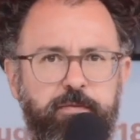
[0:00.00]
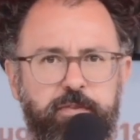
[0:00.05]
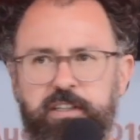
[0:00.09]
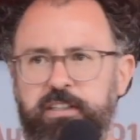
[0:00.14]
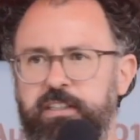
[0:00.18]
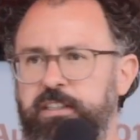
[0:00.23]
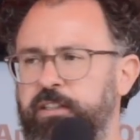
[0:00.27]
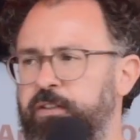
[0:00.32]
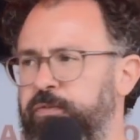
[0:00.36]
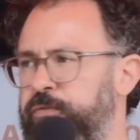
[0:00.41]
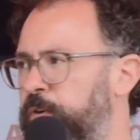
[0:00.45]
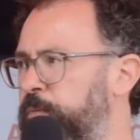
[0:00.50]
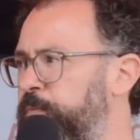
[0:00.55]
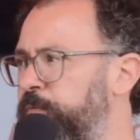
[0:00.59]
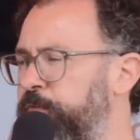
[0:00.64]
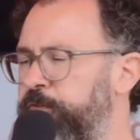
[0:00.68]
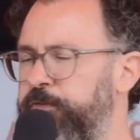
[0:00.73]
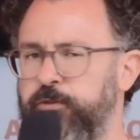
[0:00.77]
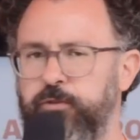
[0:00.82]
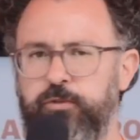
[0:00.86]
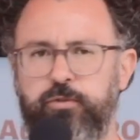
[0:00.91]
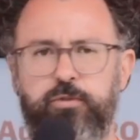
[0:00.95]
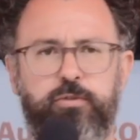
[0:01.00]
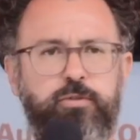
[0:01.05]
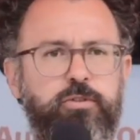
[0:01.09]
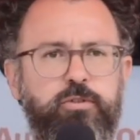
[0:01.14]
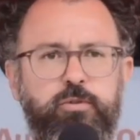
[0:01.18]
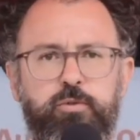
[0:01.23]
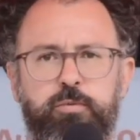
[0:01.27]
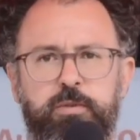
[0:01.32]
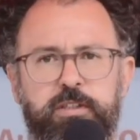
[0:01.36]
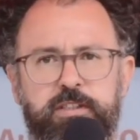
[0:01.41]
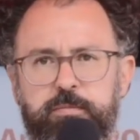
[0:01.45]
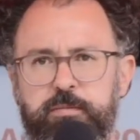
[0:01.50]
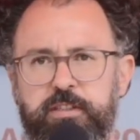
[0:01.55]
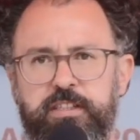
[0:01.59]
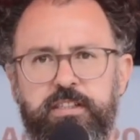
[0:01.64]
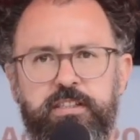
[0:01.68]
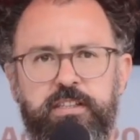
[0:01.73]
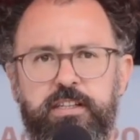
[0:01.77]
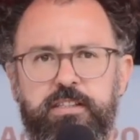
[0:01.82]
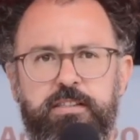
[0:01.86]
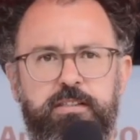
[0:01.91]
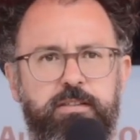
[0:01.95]
wirklich vom Frühstück über das
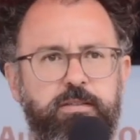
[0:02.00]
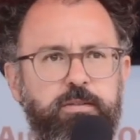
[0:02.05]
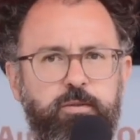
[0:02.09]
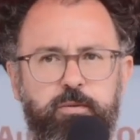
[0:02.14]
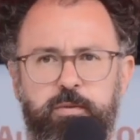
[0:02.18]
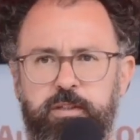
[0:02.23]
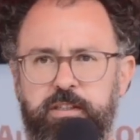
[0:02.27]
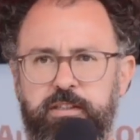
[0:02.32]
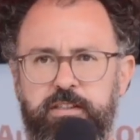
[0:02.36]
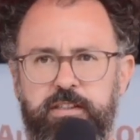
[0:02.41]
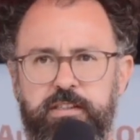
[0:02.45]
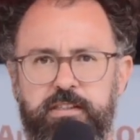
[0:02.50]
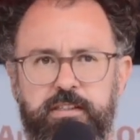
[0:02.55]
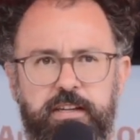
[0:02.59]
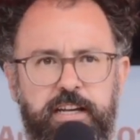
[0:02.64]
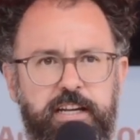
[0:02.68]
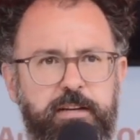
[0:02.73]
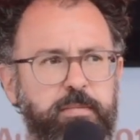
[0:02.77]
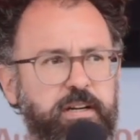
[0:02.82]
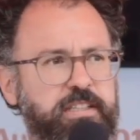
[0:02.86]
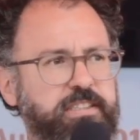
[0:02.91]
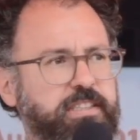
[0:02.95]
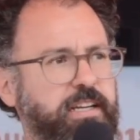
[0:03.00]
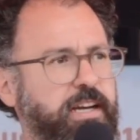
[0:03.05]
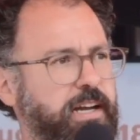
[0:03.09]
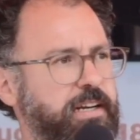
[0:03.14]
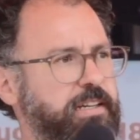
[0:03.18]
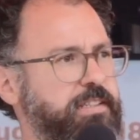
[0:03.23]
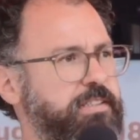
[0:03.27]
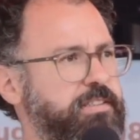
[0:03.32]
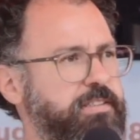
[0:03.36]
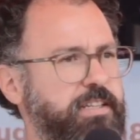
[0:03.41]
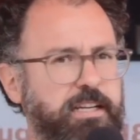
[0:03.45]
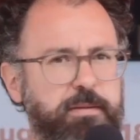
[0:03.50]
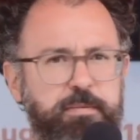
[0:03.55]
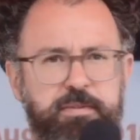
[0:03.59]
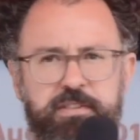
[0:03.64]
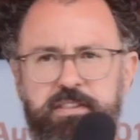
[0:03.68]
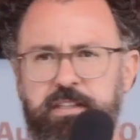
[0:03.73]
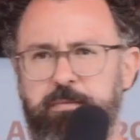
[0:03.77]
Mittagessen, über den Snack, macht er alles selbst.